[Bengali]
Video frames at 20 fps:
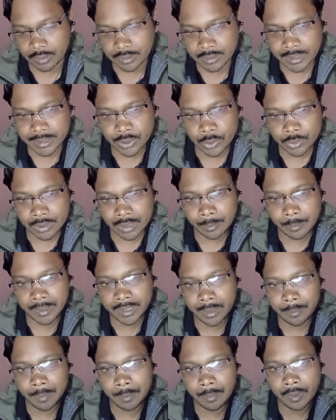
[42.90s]
যে সোশ্যাল
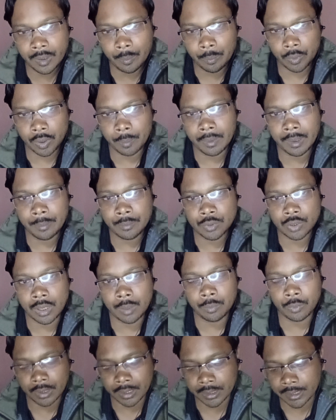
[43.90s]
মিডিয়ায় বিভিন্ন প্রবলেম
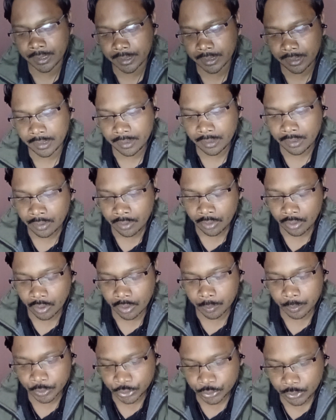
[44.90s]
সলভ করা থাকে
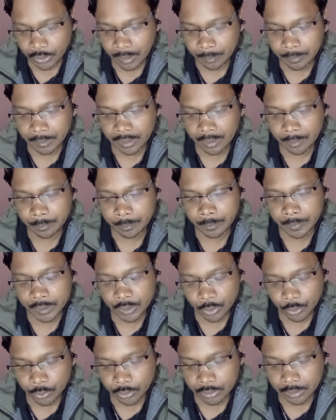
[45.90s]
অবশ্যই আপনারা
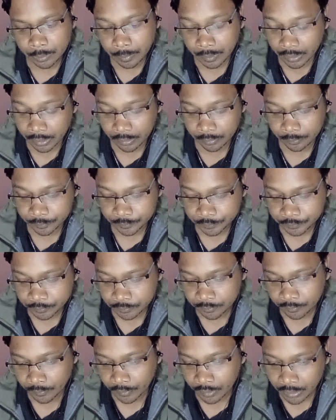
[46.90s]
ভিজিট করতে পারেন
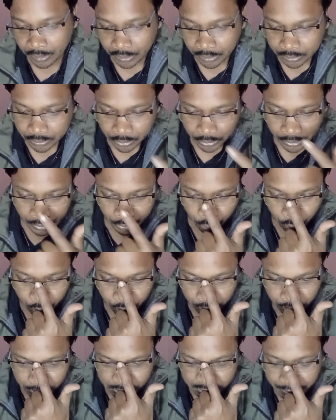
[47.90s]
তো দেখুন
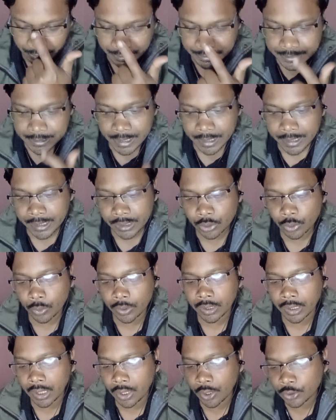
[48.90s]
শিয়াল সাক্ষী
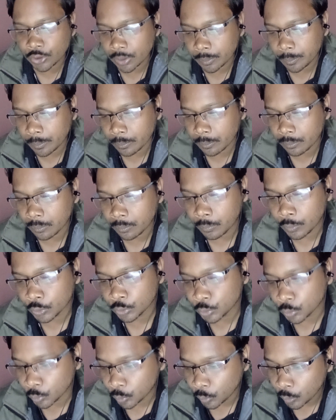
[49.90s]
দক্ষিণারঞ্জন
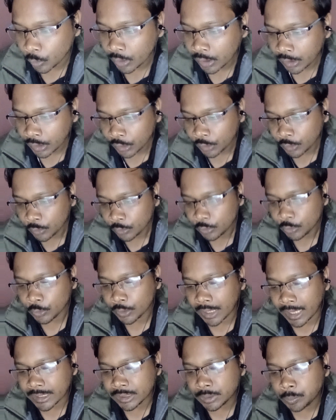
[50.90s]
বসু তো
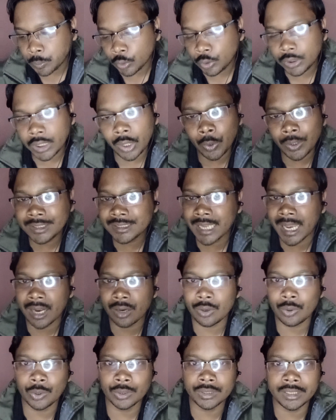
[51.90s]
রাজপুতদের হয়ে
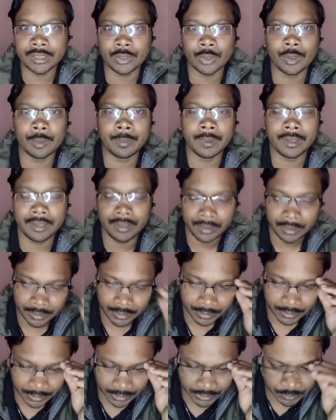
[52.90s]
সাক্ষ্য দিতে হবে
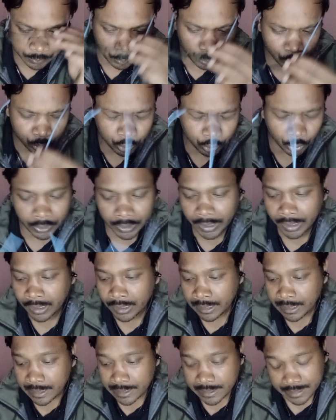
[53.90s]
রাজপুত্র হয়ে
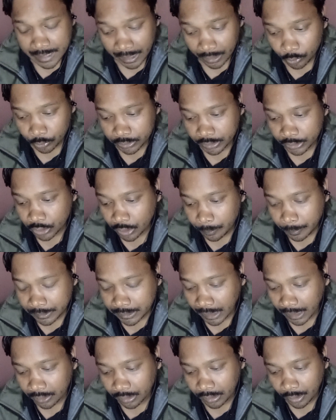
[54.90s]
সাক্ষ্য দিতে হবে
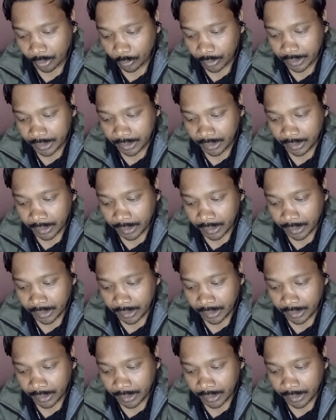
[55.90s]
তা না হলে